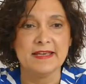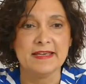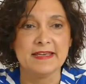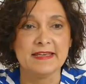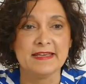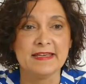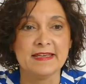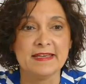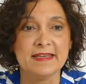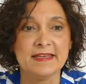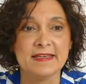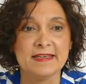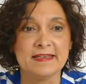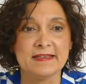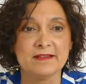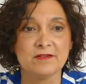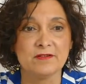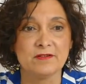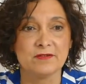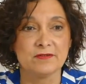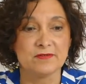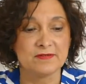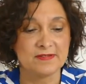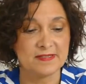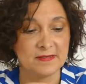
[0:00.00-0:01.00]
Et
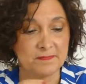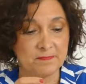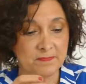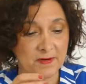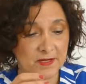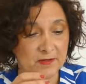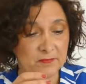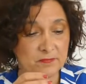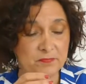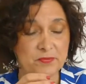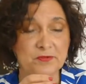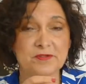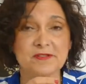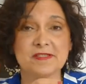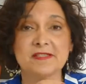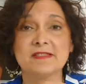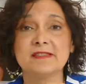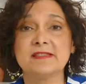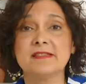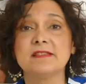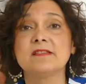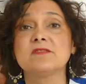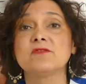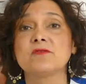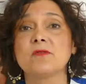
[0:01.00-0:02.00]
euh, c'est plein de petites
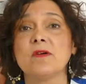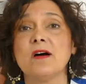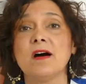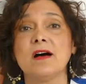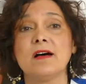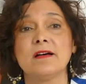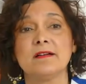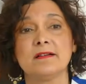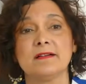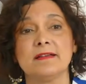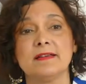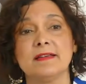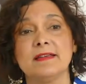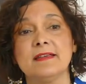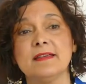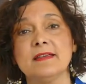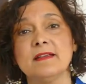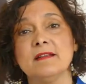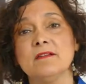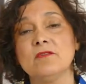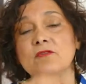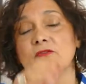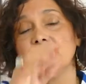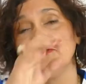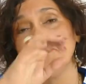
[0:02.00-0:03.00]
histoires.
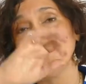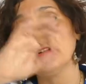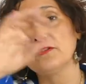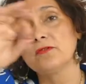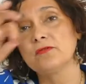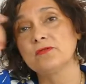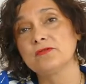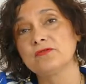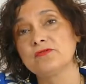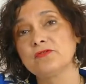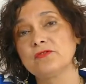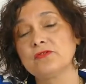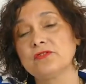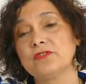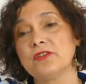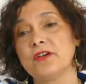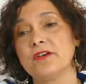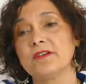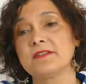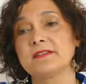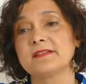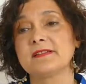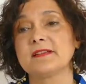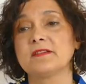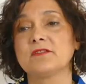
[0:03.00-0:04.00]
Et le fil
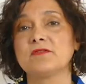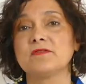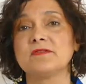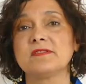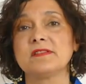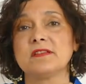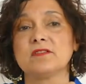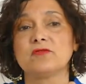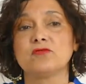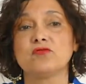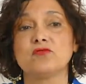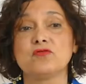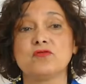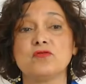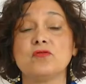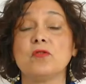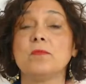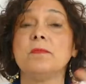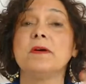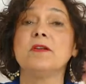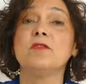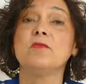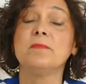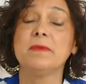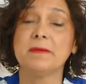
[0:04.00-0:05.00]
conducteur, c'est que c'est toujours
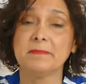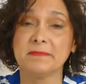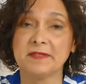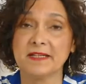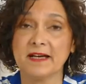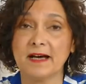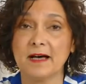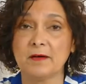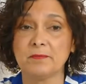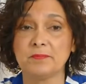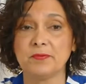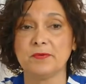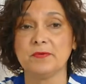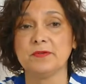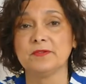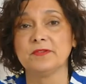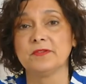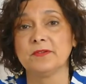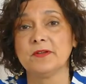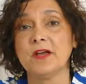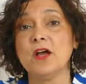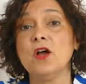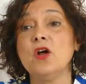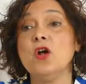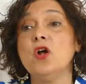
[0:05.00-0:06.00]
ben, le même
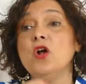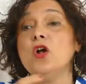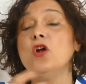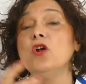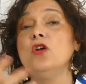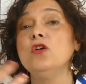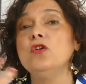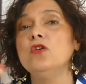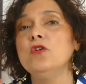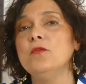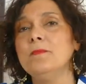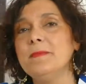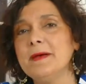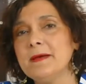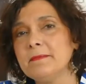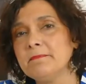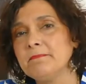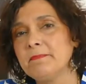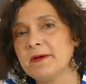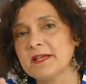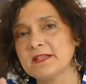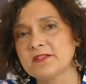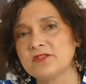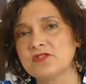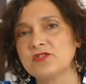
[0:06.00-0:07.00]
thérapeute le même
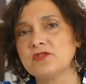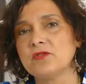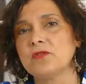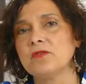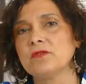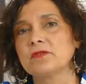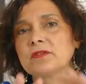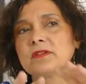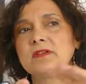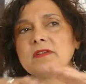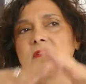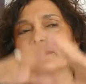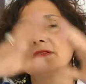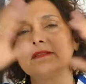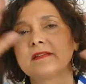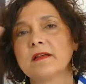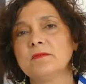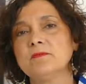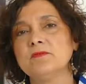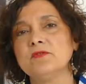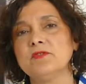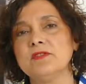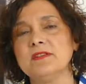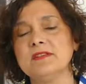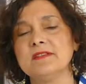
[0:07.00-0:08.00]
patient qui est
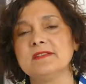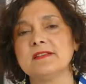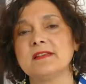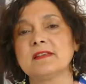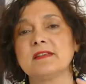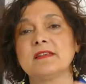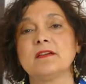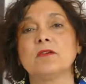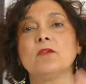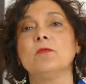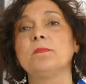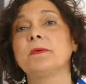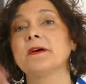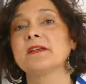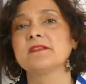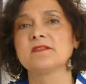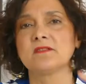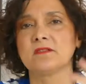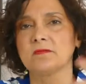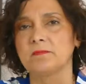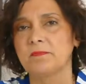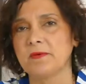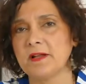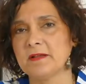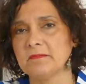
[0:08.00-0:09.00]
symbolisé, qui
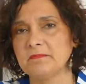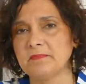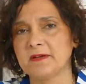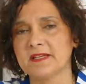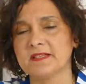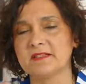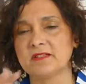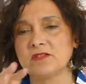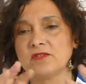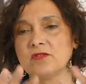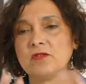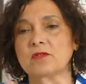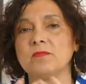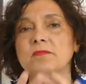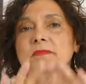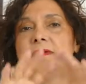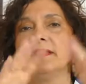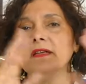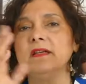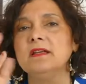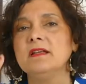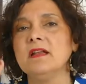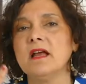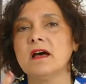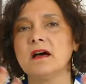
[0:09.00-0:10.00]
représente plein de patients,
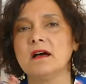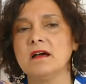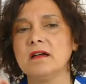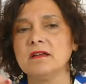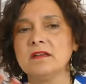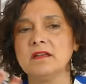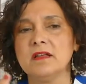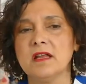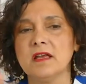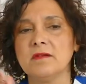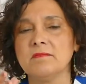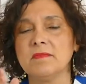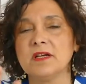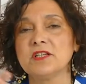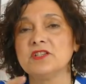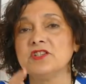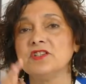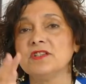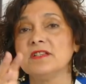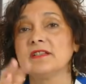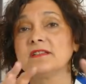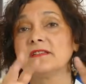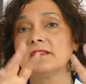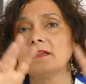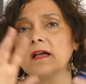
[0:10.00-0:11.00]
mais il a,
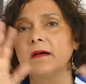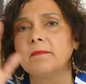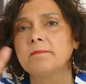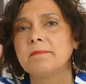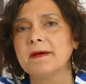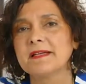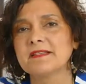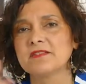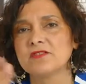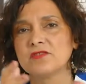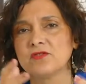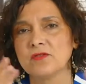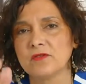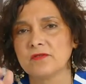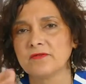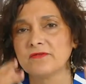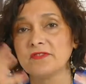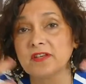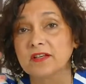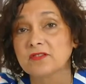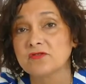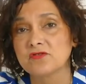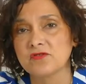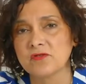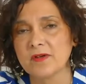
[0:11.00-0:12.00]
imaginé que c'est un patient
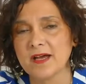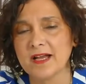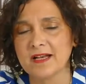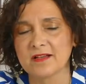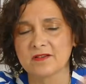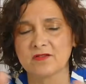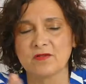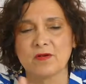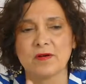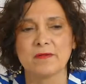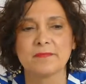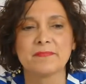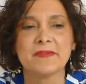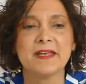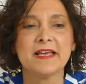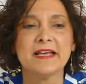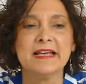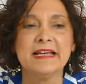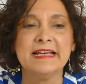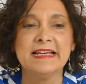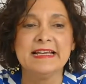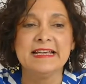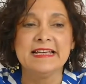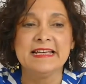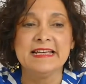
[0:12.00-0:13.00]
virtuel, quoi.
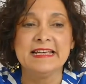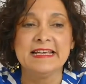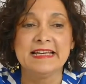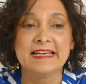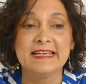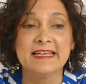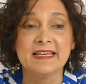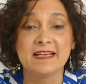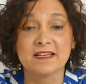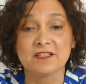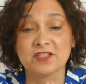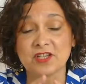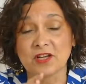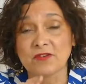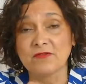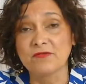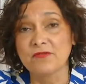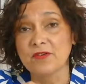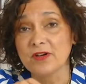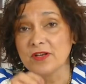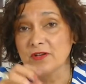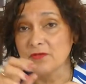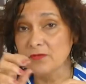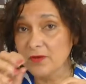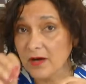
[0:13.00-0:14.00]
Et à chaque
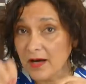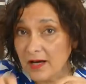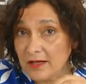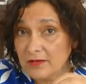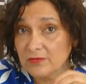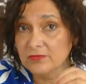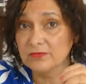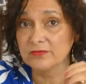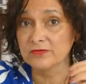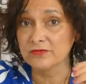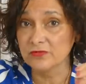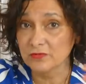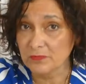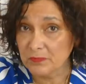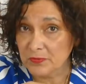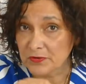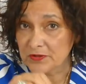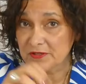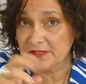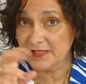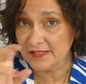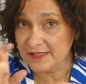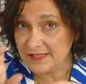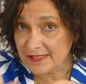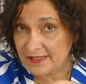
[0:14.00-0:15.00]
fois, il lui raconte une
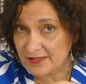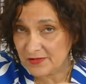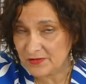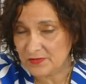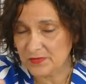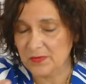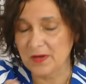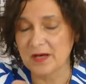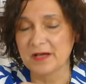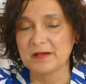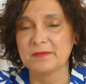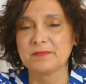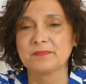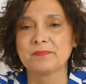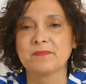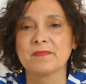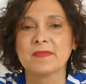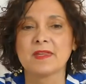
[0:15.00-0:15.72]
petite histoire.